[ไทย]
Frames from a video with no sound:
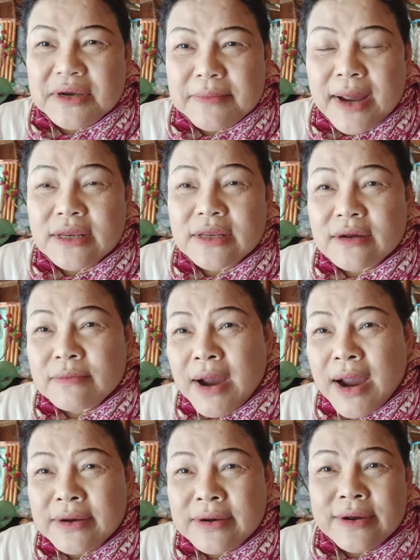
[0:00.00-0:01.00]
หมายถึง
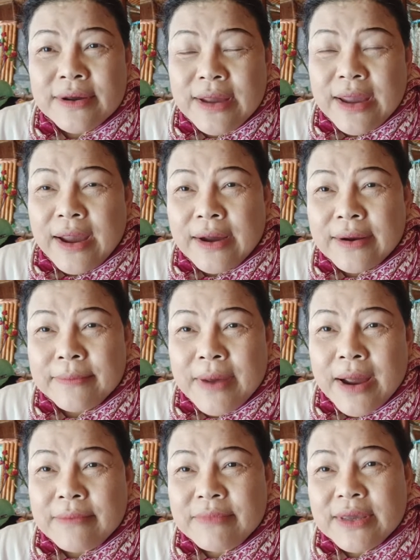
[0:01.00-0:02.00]
ไม้เนื้อ แข็งไม้
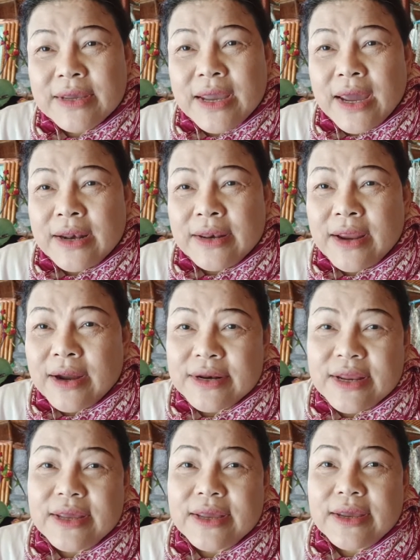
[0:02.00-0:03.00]
มีแก่นอย่าง
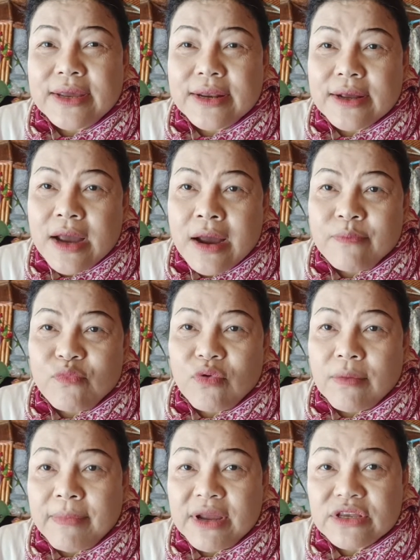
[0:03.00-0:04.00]
ดีนะคะปลวก
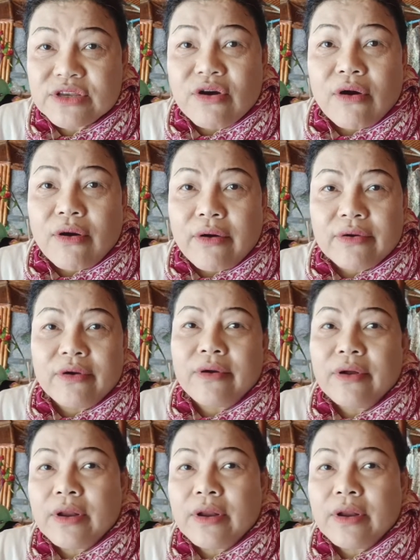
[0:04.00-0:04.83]
ไม่เจาะเนาะ